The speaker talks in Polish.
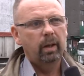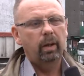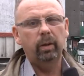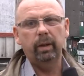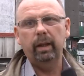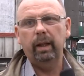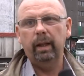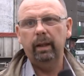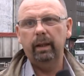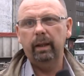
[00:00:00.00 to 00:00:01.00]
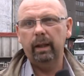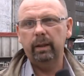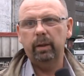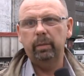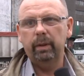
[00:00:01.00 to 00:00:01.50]
One e, jak
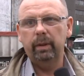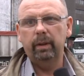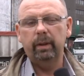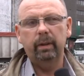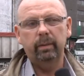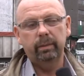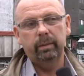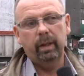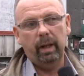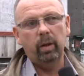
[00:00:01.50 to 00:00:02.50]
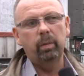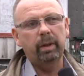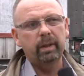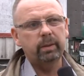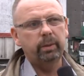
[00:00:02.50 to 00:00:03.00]
gdyby
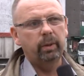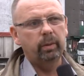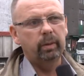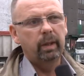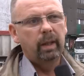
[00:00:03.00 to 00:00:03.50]
rekompensują